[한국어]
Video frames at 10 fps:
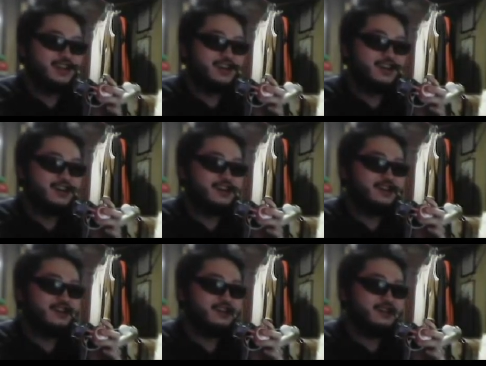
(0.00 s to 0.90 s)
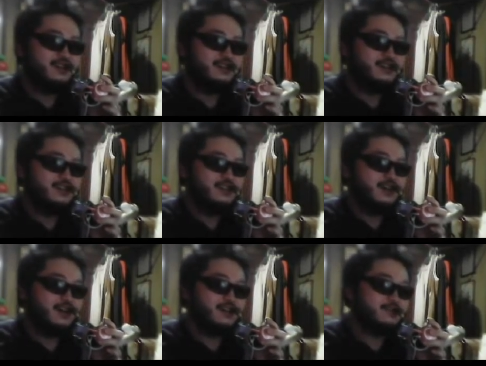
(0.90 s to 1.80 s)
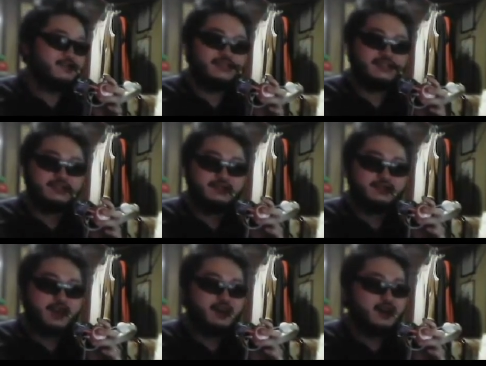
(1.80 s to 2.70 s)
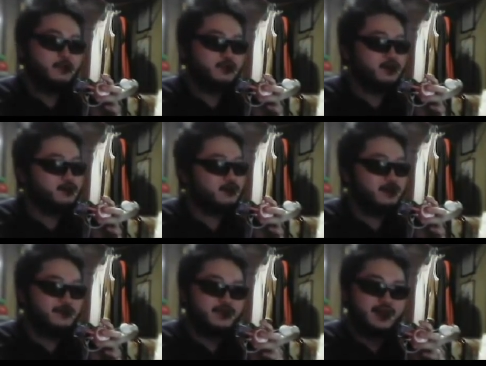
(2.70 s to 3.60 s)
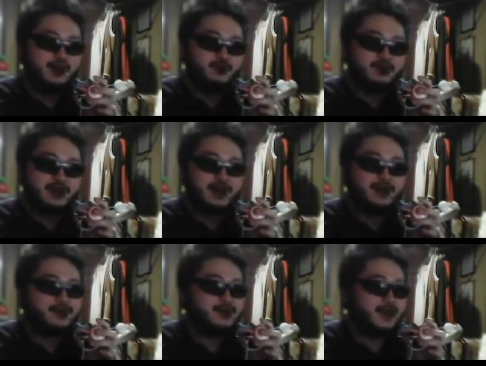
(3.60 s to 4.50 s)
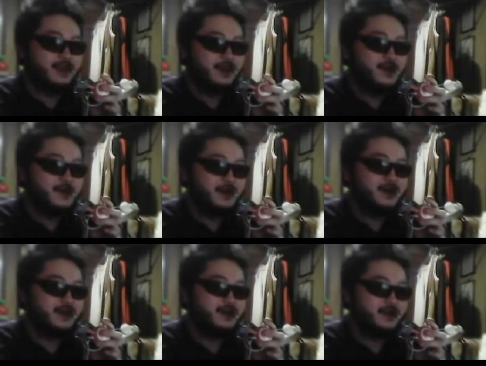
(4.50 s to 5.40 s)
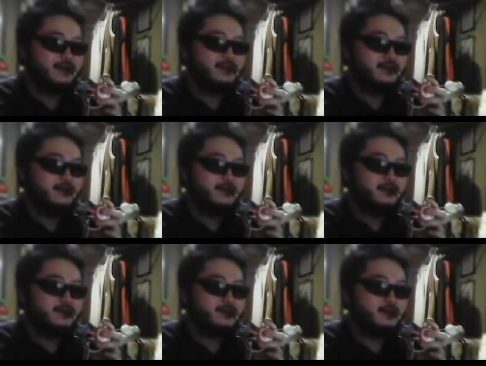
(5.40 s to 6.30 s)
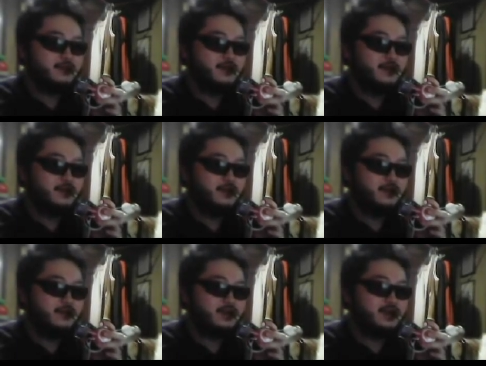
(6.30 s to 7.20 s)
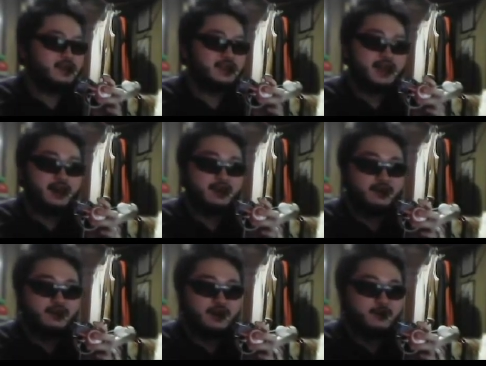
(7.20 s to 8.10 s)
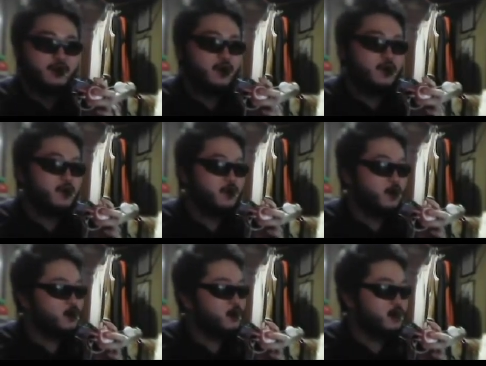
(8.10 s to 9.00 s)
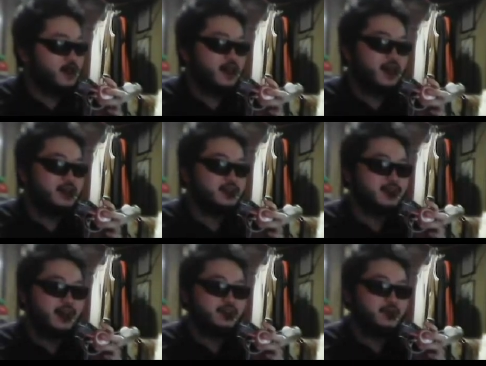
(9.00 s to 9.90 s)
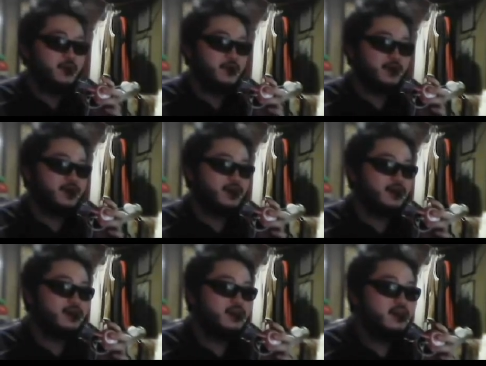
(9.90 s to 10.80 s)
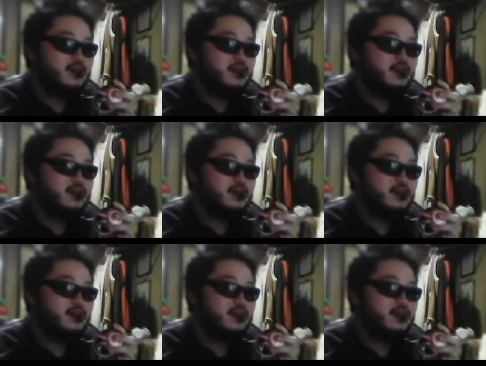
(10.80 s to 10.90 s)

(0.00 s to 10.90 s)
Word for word: 어. 아 근데 그 생각보다 그렇게 뭐 싸움을 잘하진 않아요. 예. 그러니까 뭐 일장이거나 뭐 거, 그렇게까지는 아니고 예.